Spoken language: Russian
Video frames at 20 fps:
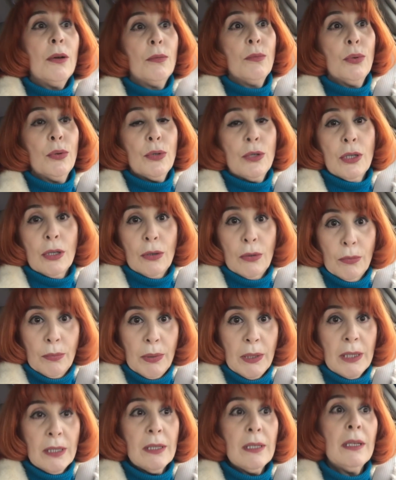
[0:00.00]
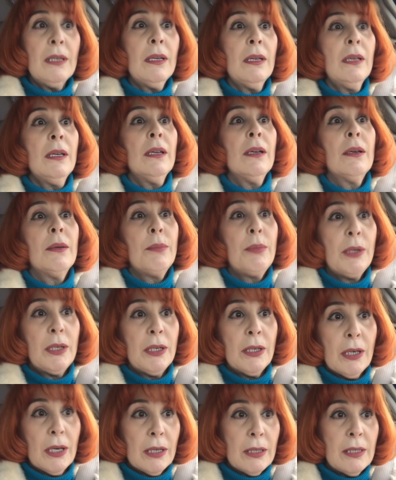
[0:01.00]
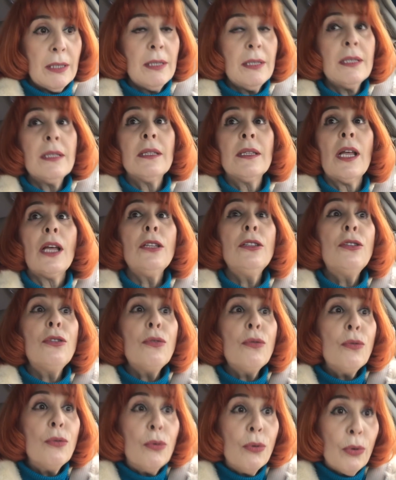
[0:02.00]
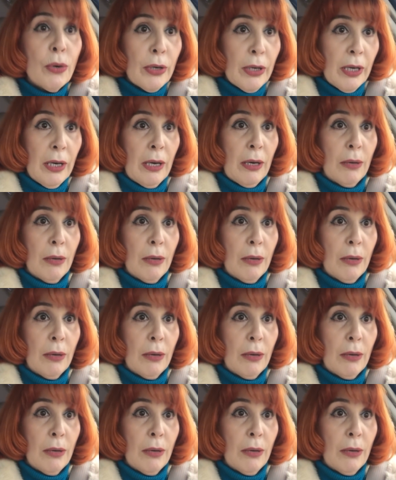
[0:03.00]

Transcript: Будьте любезны, переходите на другое